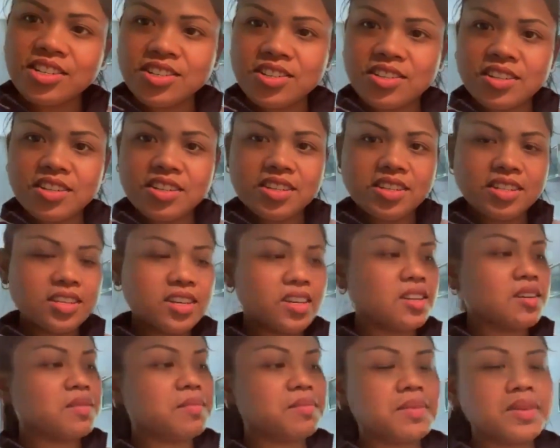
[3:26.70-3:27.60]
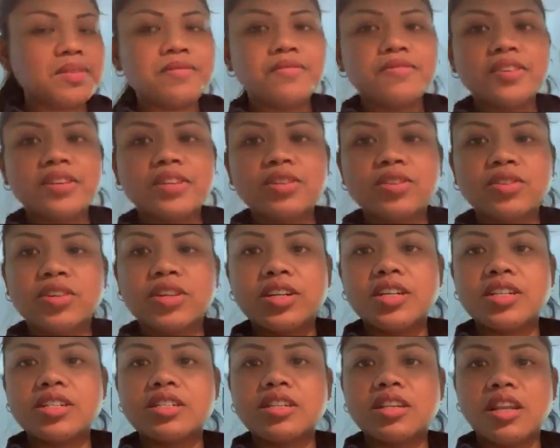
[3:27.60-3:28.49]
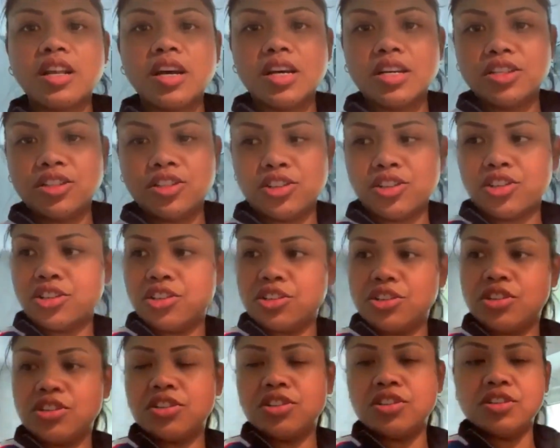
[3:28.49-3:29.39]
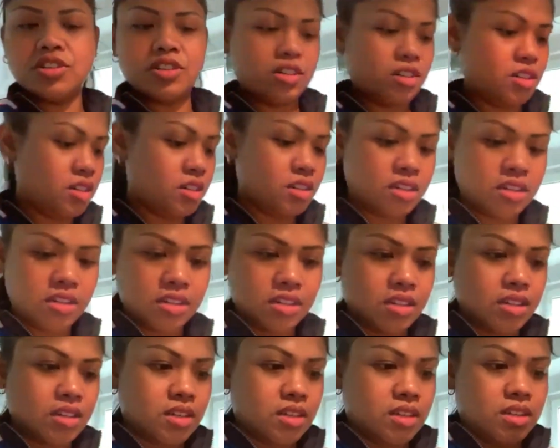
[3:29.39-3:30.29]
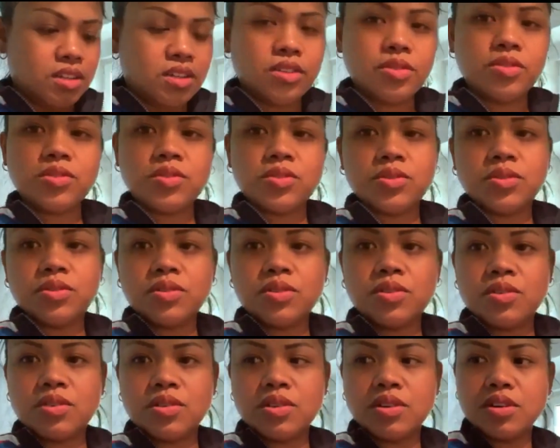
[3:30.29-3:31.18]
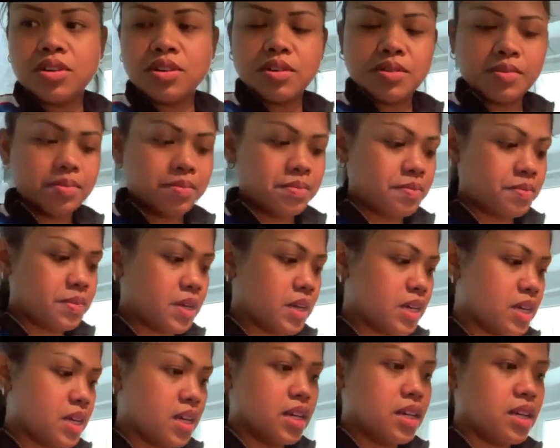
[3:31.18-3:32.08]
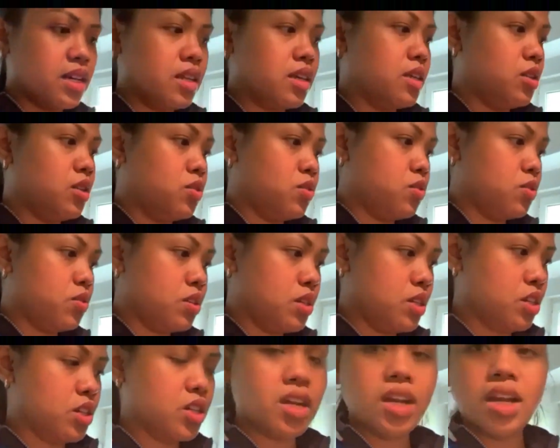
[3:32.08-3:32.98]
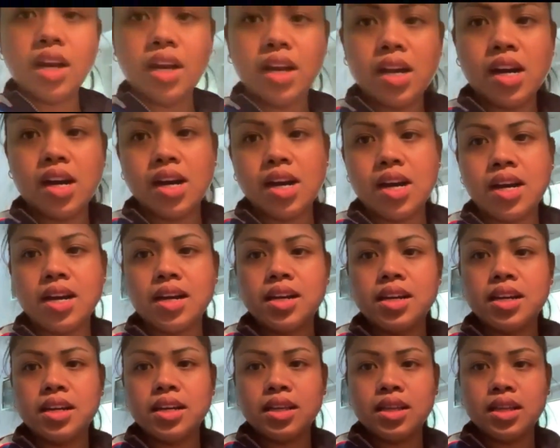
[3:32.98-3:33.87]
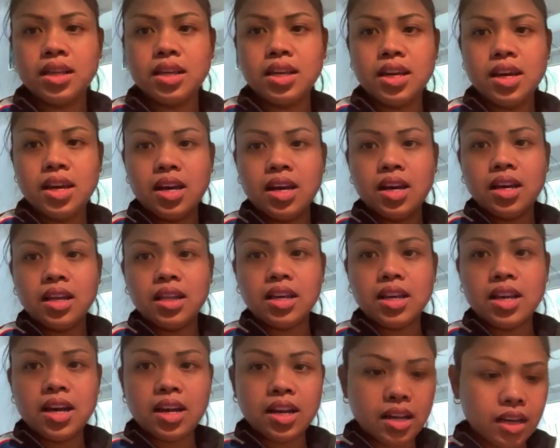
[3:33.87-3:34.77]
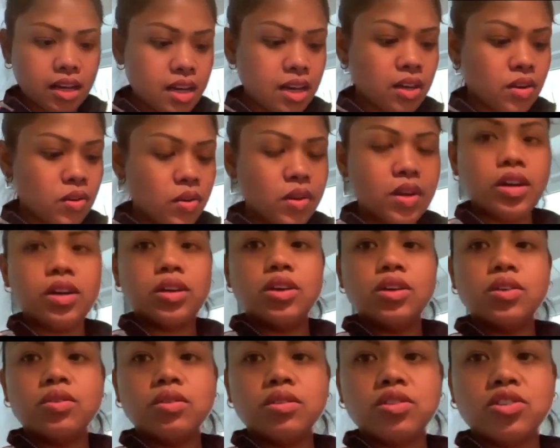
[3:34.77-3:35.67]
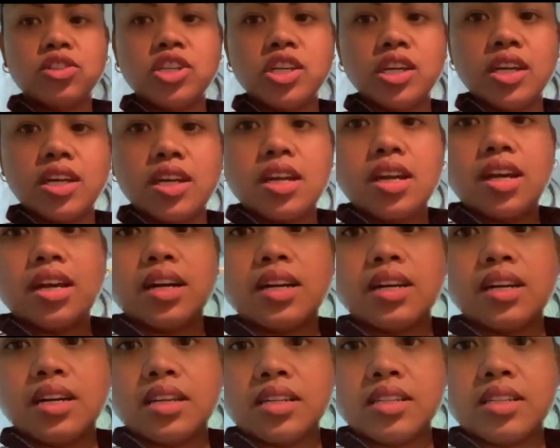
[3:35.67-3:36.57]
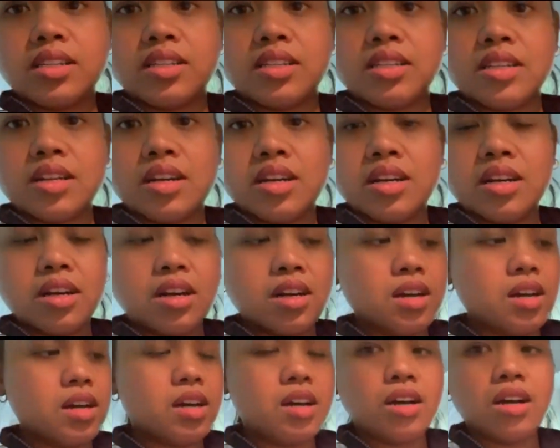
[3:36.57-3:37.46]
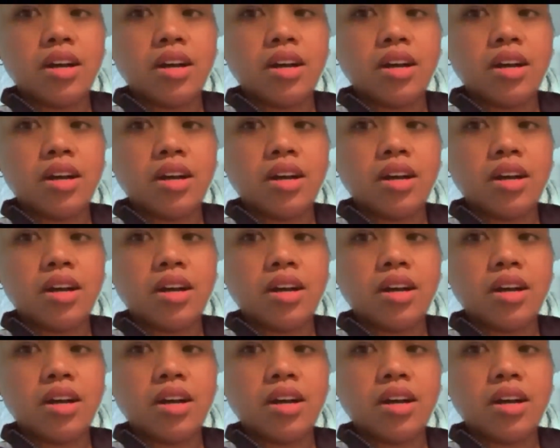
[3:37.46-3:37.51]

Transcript: So, this is gonna be Victoria's lunch. So, pagka ganito na siya lang kakain, nilalagay ko lang yung chicken nuggets sa